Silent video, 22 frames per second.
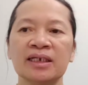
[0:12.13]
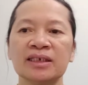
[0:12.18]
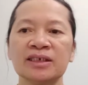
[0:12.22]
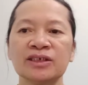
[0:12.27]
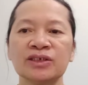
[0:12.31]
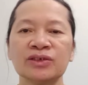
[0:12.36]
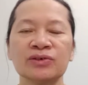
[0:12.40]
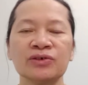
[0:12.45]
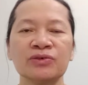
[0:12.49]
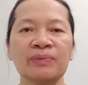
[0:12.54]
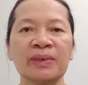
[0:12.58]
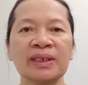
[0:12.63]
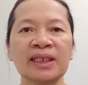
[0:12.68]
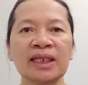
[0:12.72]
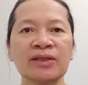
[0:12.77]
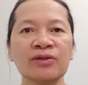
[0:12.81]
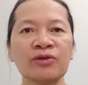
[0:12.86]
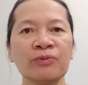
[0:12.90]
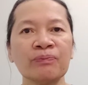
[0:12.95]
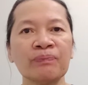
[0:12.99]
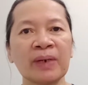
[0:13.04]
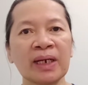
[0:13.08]
So, may
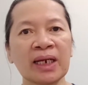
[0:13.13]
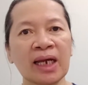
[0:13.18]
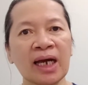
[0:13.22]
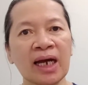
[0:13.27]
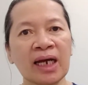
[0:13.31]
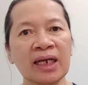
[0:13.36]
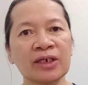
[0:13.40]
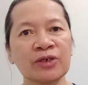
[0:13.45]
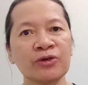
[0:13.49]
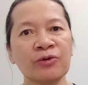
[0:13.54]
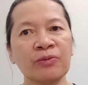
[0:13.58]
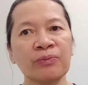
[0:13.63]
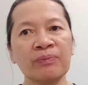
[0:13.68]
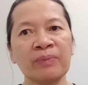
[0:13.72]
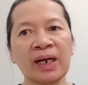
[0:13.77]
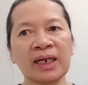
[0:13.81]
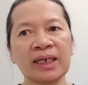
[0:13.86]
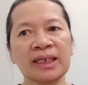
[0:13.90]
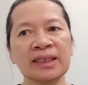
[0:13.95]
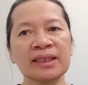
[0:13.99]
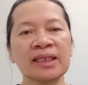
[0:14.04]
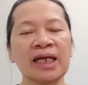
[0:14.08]
tatlong paraan kung
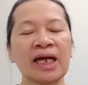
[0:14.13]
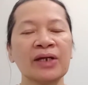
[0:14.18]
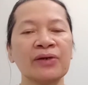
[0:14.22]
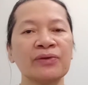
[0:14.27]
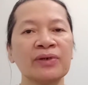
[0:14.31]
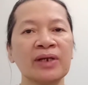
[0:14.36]
bakit tayo